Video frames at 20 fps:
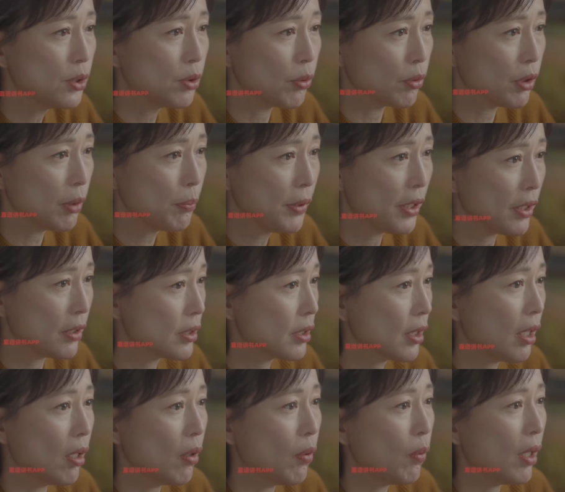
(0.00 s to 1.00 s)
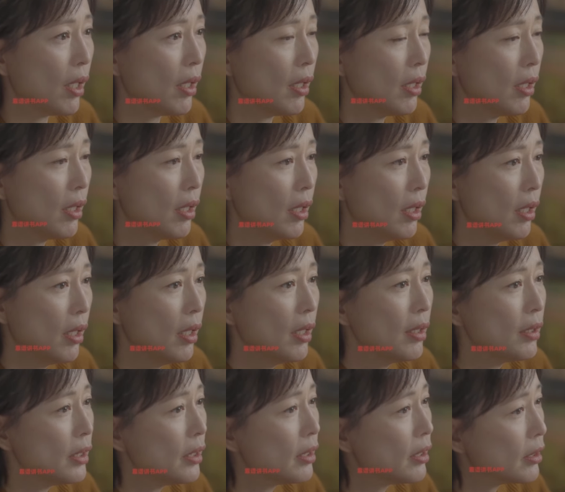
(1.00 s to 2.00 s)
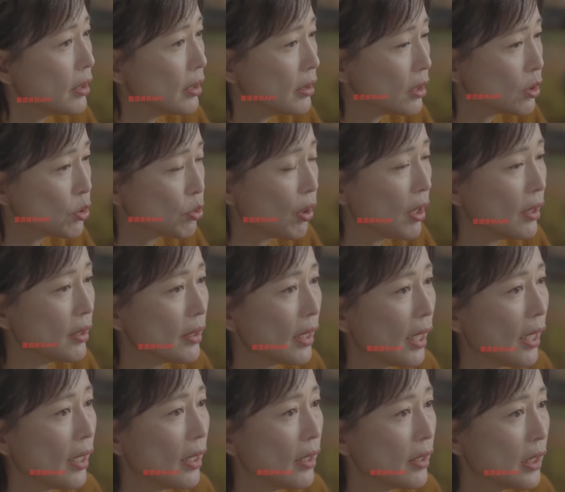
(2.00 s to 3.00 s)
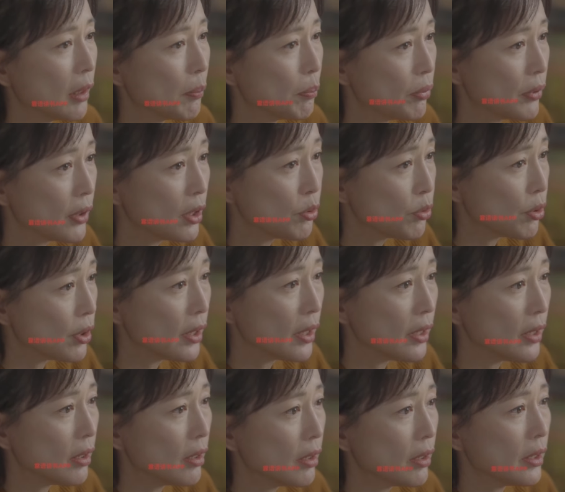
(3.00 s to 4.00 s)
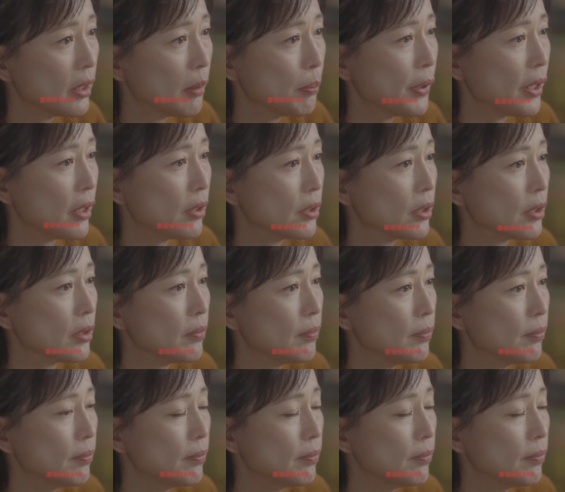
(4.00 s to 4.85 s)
酒的品质好坏；一个人的穿戴也不能决定一个人的品质。